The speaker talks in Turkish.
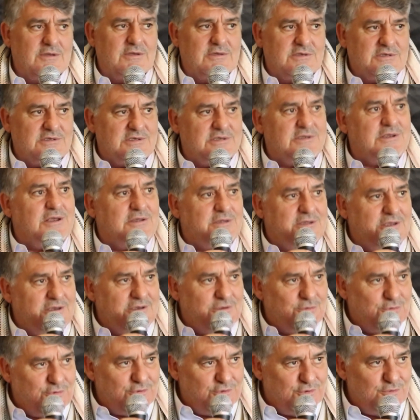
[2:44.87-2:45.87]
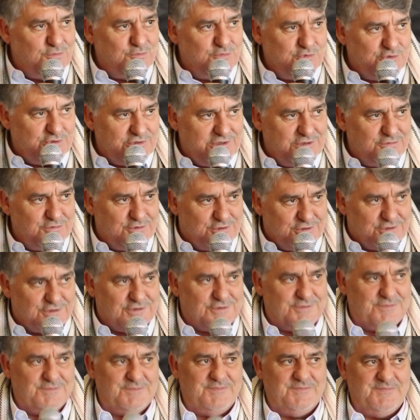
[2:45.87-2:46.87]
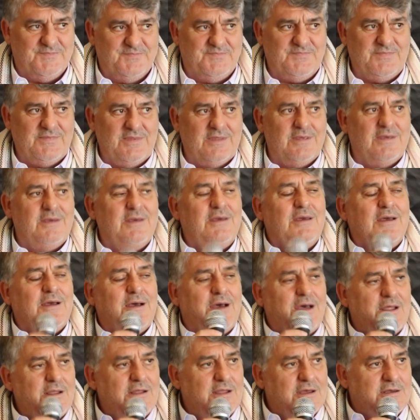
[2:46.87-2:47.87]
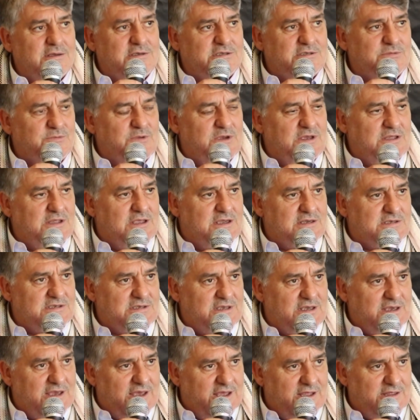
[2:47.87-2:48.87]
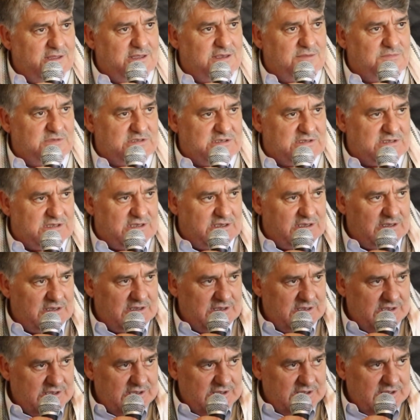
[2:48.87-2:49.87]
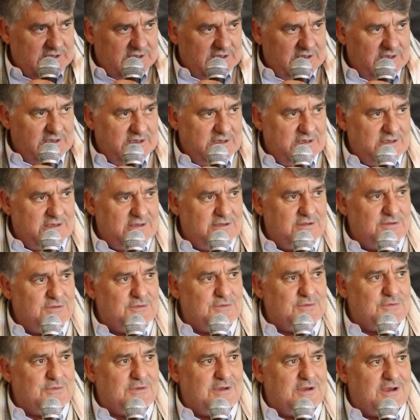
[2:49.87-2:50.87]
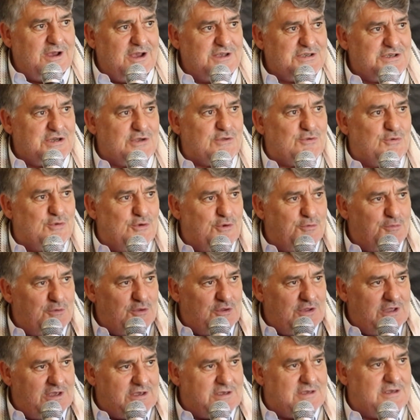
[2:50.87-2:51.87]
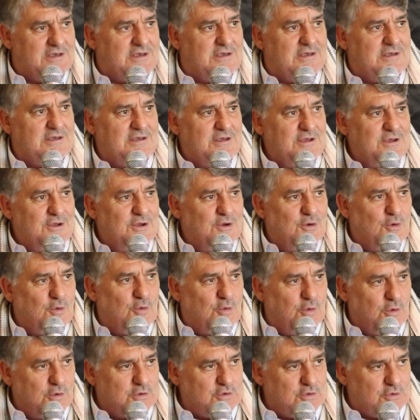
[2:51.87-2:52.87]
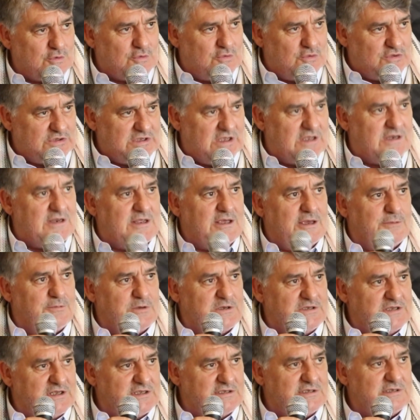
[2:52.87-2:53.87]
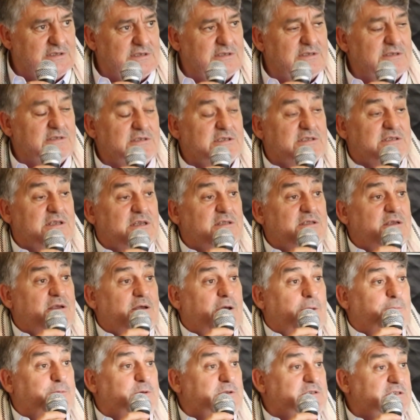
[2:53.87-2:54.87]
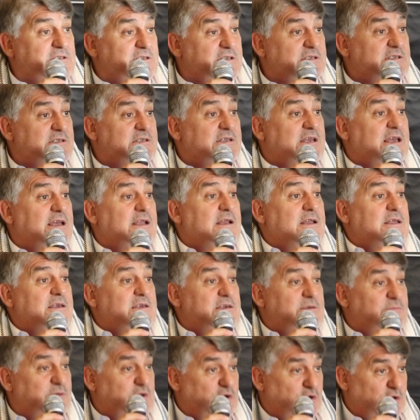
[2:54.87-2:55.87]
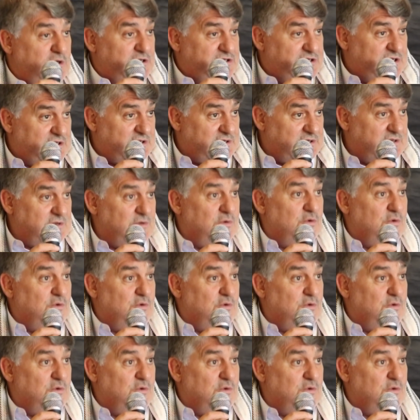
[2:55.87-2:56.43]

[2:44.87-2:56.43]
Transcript: Stat'taki durumumuzda budur. Allah kısmet ederse geldiğimizde e, açık türbündeki Koltuk düzenini yapacağız. Stadın kapasitesi de 52 bin olacak.